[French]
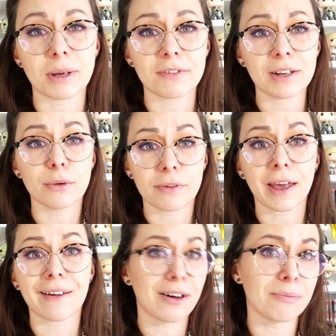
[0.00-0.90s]
Marvel de
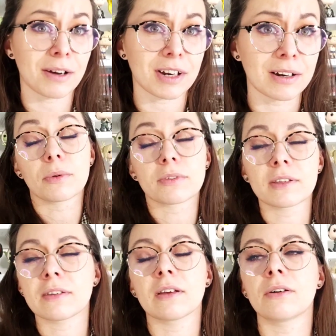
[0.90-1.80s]
faire comme Marvel. Bon ça
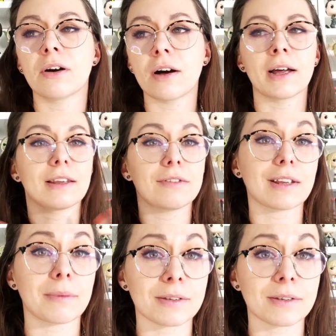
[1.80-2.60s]
c'est encore un avis très